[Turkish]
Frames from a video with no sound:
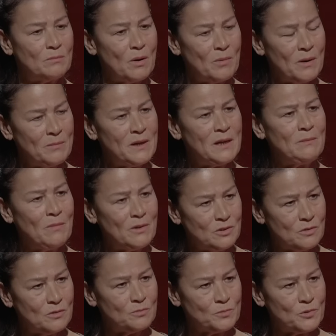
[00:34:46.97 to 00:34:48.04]
babam elma
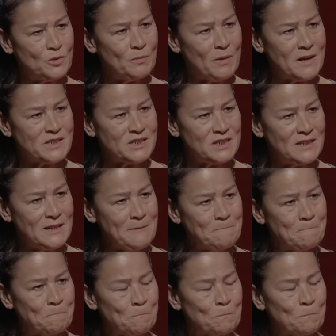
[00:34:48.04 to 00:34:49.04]
topluyor bahçede.